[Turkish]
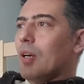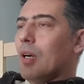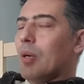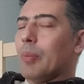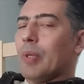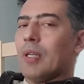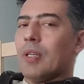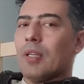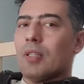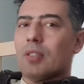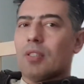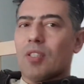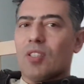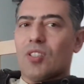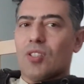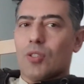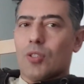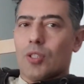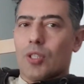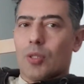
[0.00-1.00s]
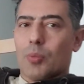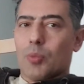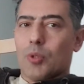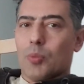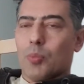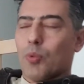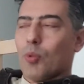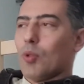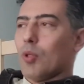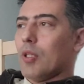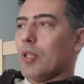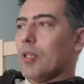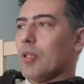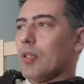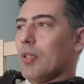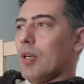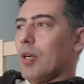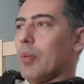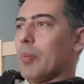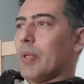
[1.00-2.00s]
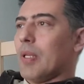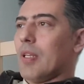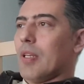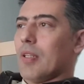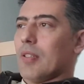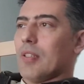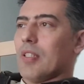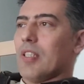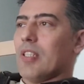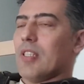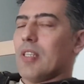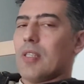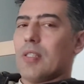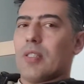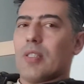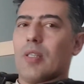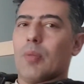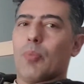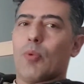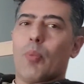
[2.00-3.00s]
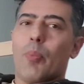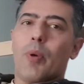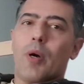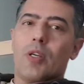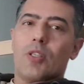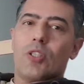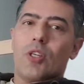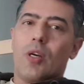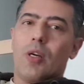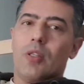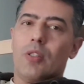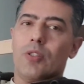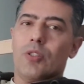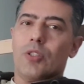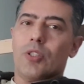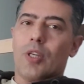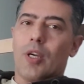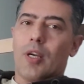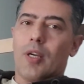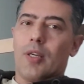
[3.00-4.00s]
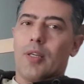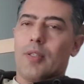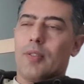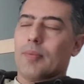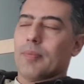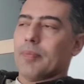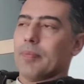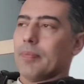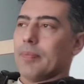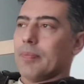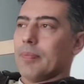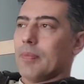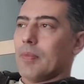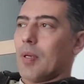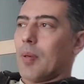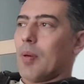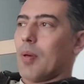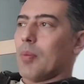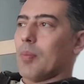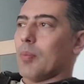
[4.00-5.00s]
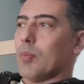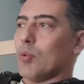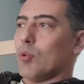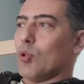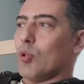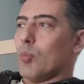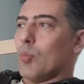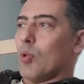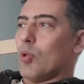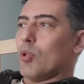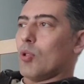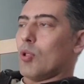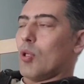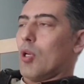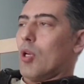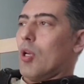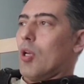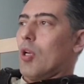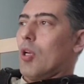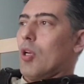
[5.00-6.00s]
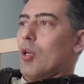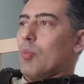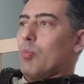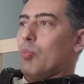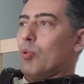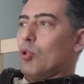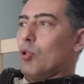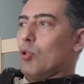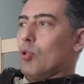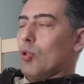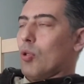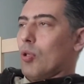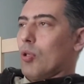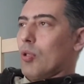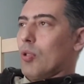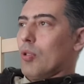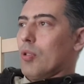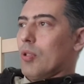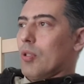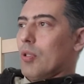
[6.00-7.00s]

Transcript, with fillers: Ameliyata girecekmiş böyle. Ameliyatla kesilip o parça alınacak. Tamam mı? Tümör büyüyor.